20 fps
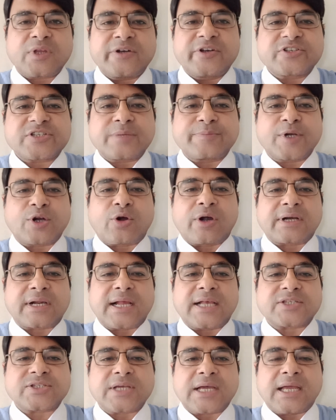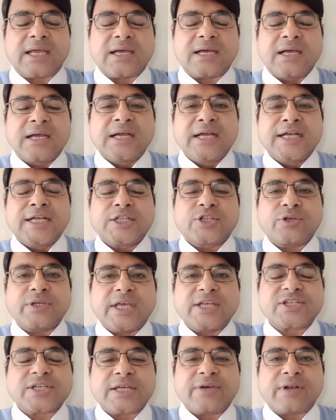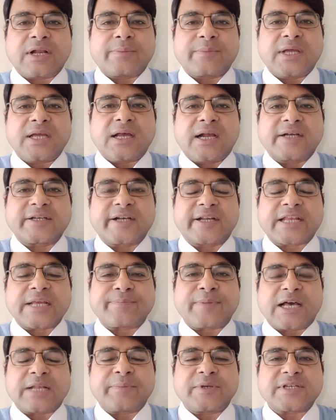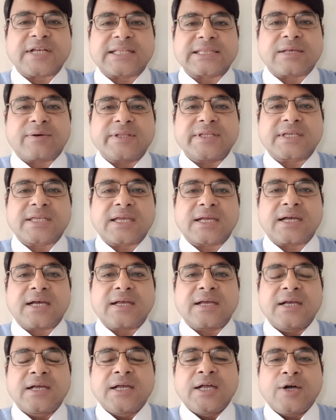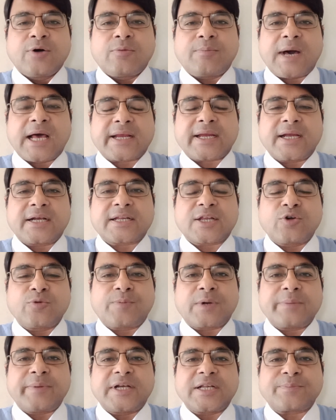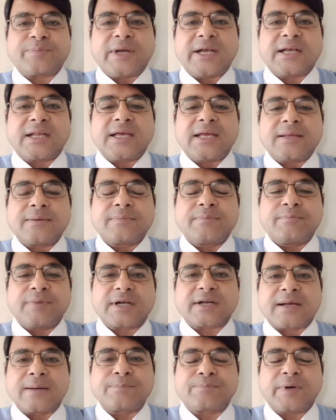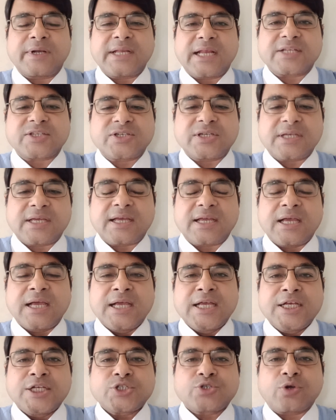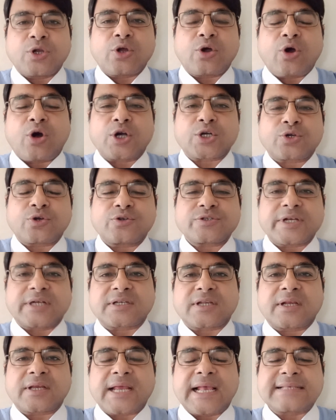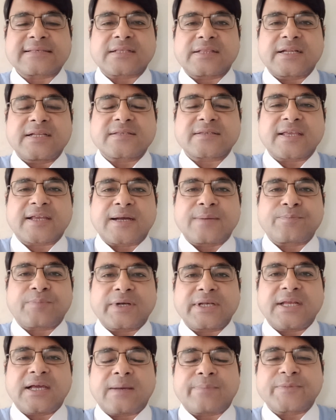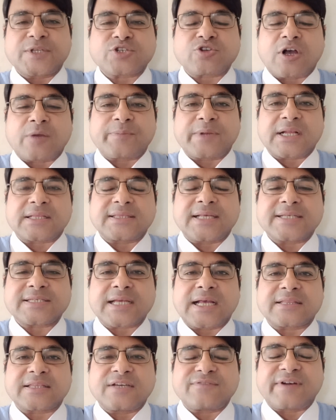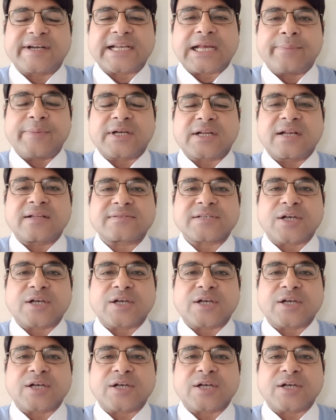डिसम्बर क्वार्टर अच्छा आया तो ये शेयर हमें हंड्रेड के पार भी जाता हुआ दिखेगा मार्केट के ऊपर भी डिपेंड है बट कंपनी अच्छी है जो लोग ऑटो सेक्टर के एंसिलरीज के कंपनियाँ अपने स्टॉक में रखना चाहते हैं फंडामेंटली